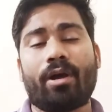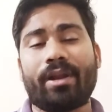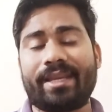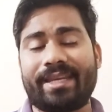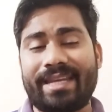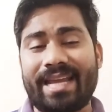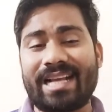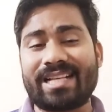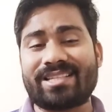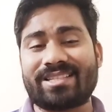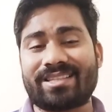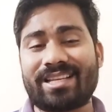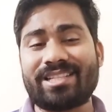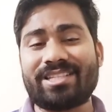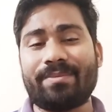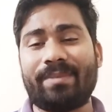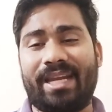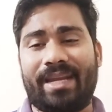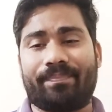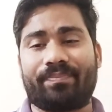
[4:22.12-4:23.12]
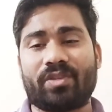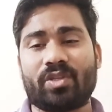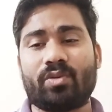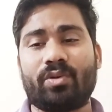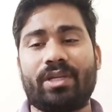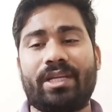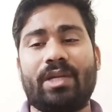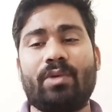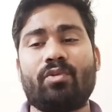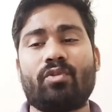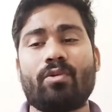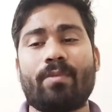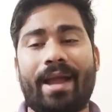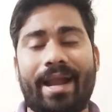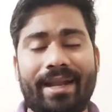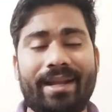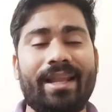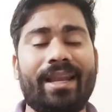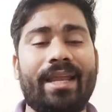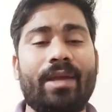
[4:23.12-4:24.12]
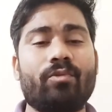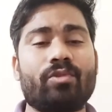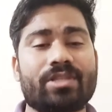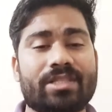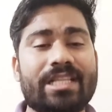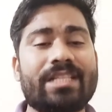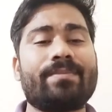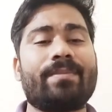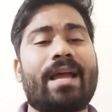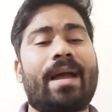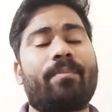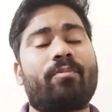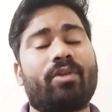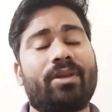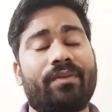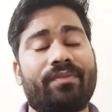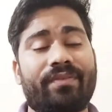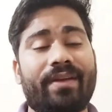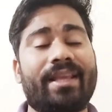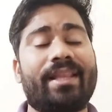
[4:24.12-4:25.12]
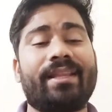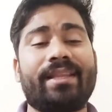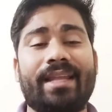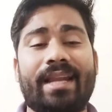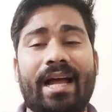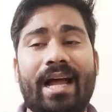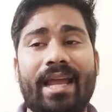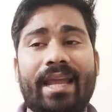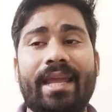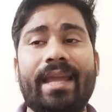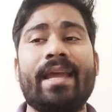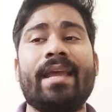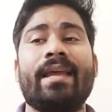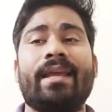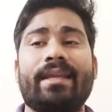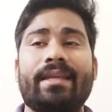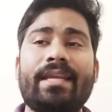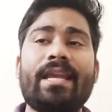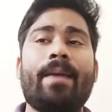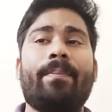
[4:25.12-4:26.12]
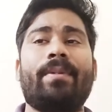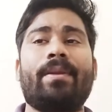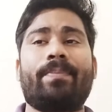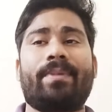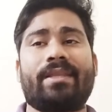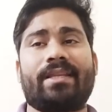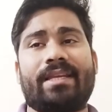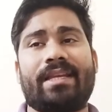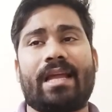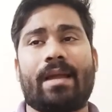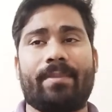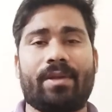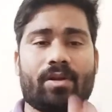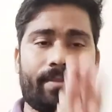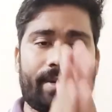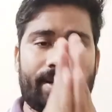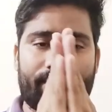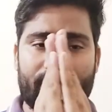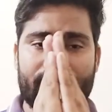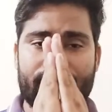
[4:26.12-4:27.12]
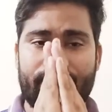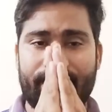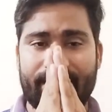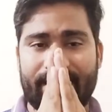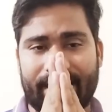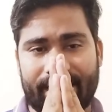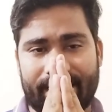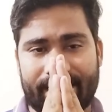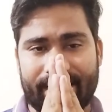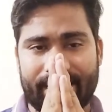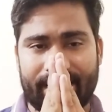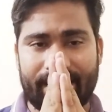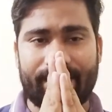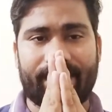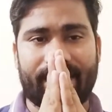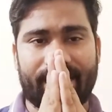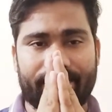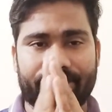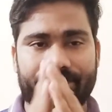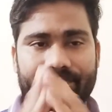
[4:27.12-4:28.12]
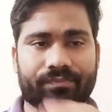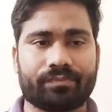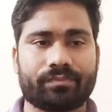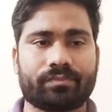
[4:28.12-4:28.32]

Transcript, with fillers: और क्या सच में जो यूट्यूब हैंडल है वो सच में आपको ये फायदा दे रहा है ये अपनी प्रतिक्रिया हमें कमेंट बॉक्स में बताइए धन्यवाद